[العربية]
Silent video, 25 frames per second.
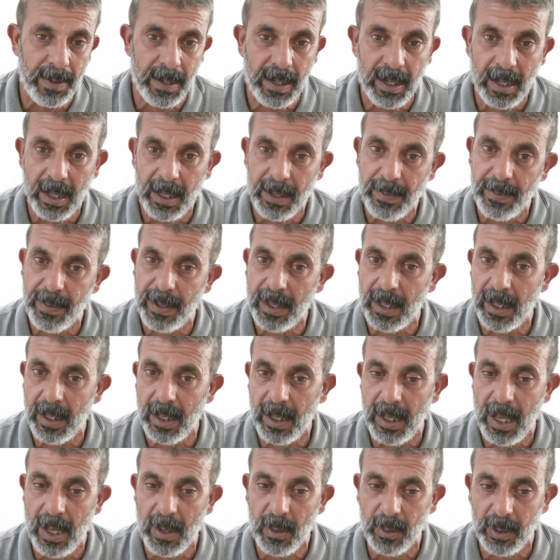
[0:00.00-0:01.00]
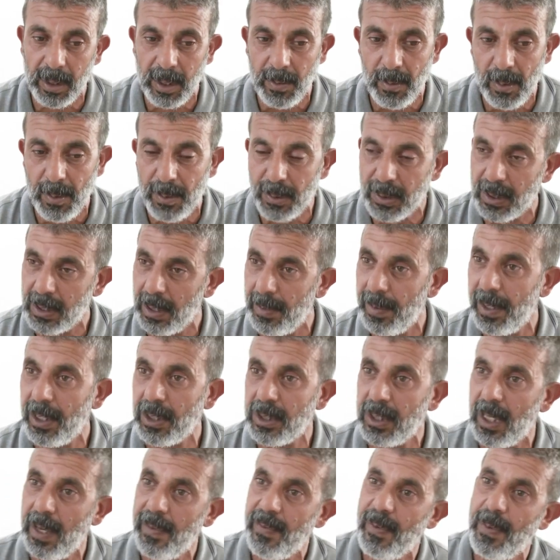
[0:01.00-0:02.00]
الهربي الهروقيم والبتسويم انا
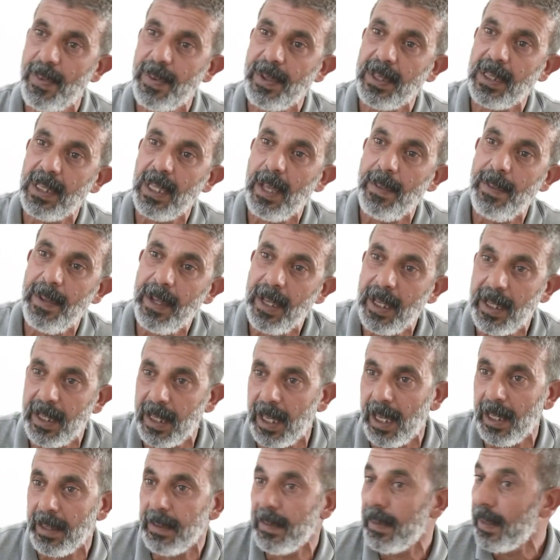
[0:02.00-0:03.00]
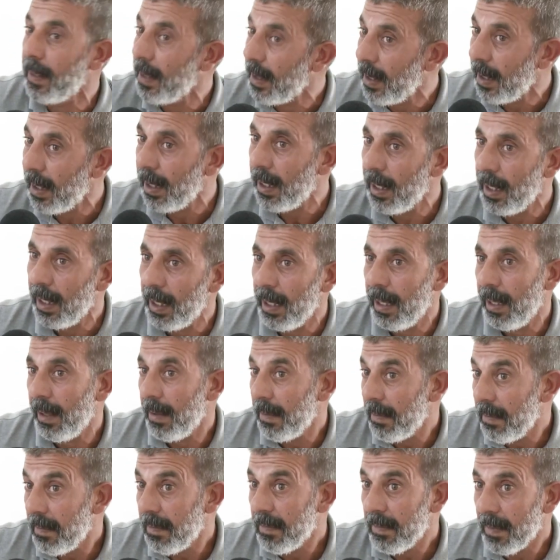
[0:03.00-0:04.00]
شايفهم قدام عيني يعني
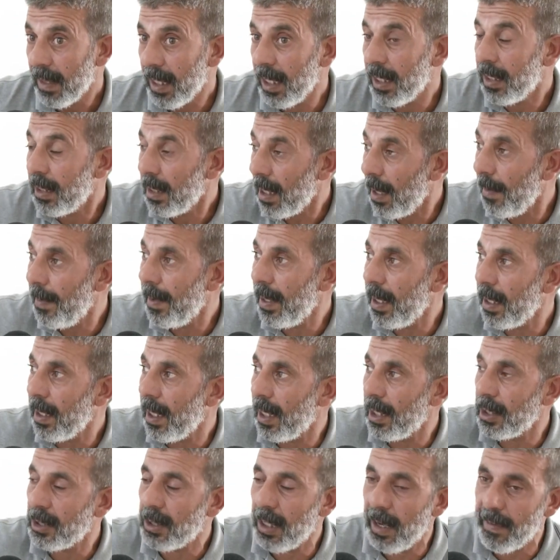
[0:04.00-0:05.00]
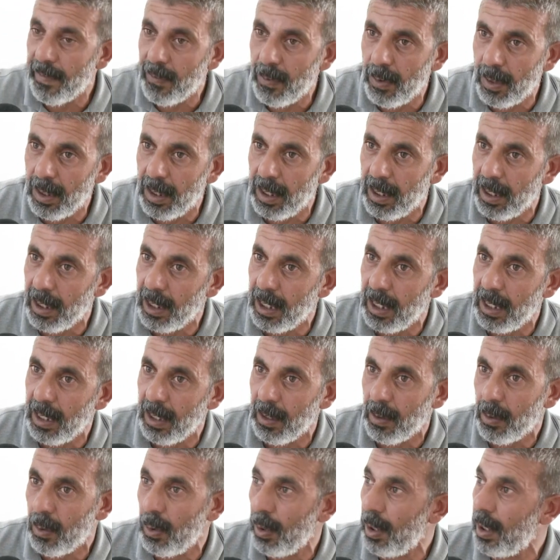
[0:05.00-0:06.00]
قدام عيني انا شايف كل الـ
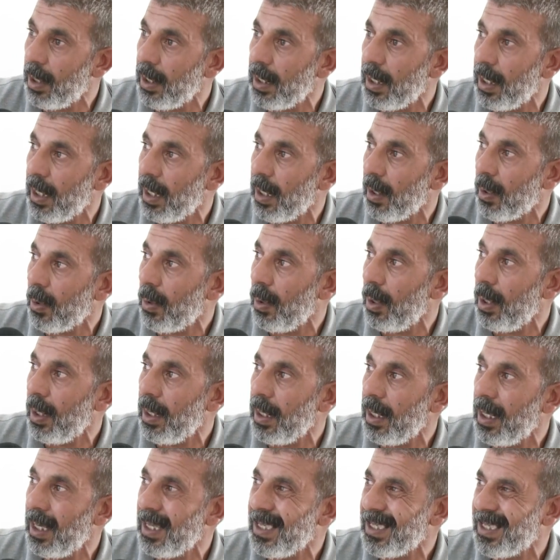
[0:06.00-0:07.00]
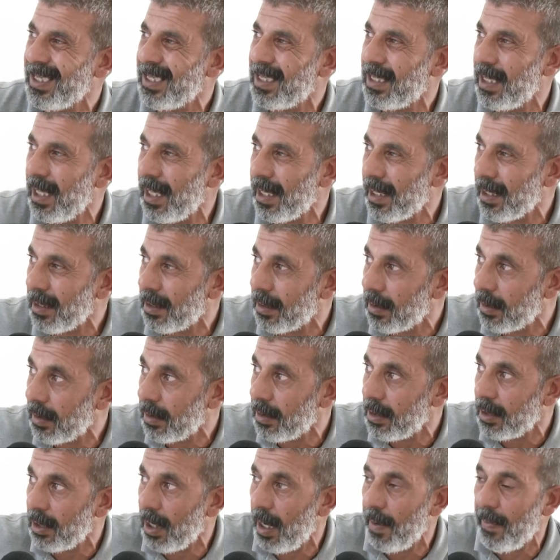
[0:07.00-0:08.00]
كل كل السيرت
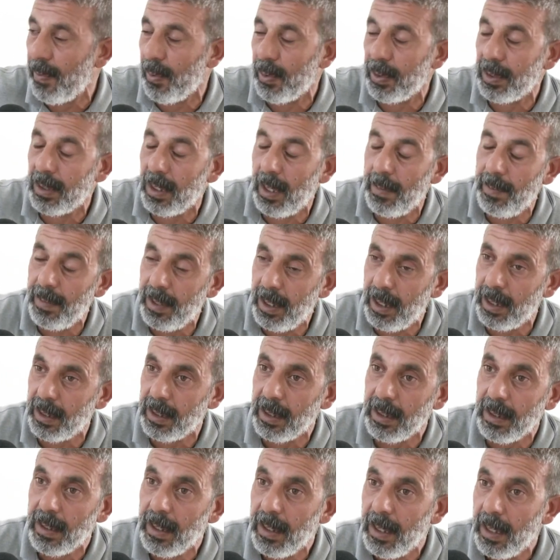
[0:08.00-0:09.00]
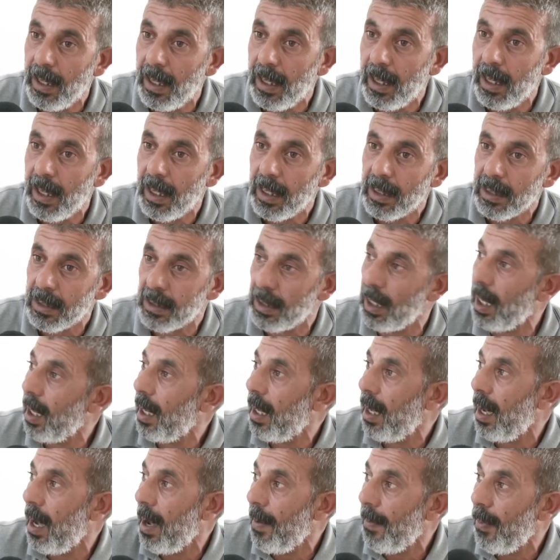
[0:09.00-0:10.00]
شايف قدام عيني
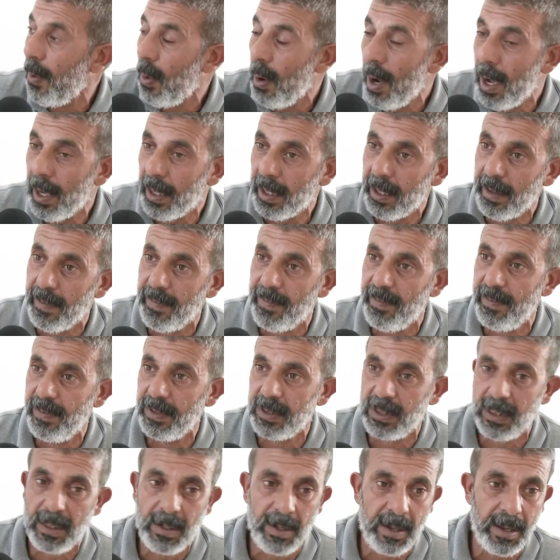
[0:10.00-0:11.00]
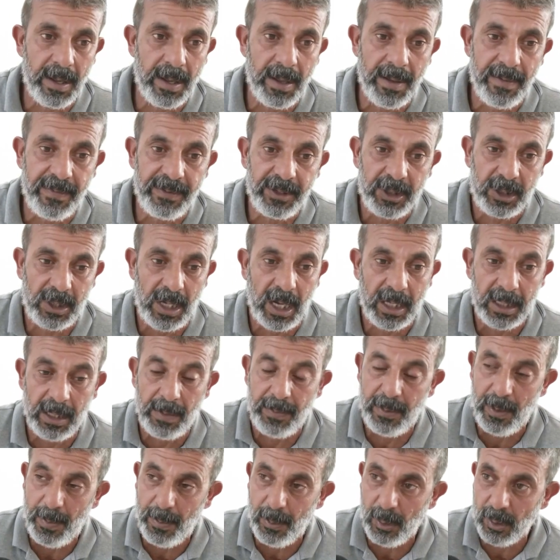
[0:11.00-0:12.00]
طخ ابو واقف مش فيش حدا
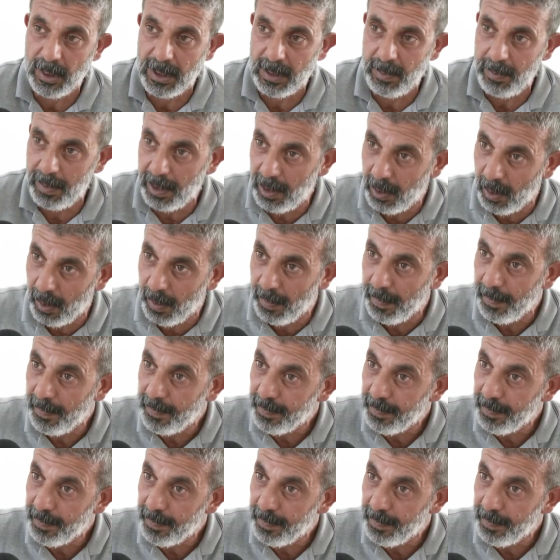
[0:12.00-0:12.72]
بيملص منهم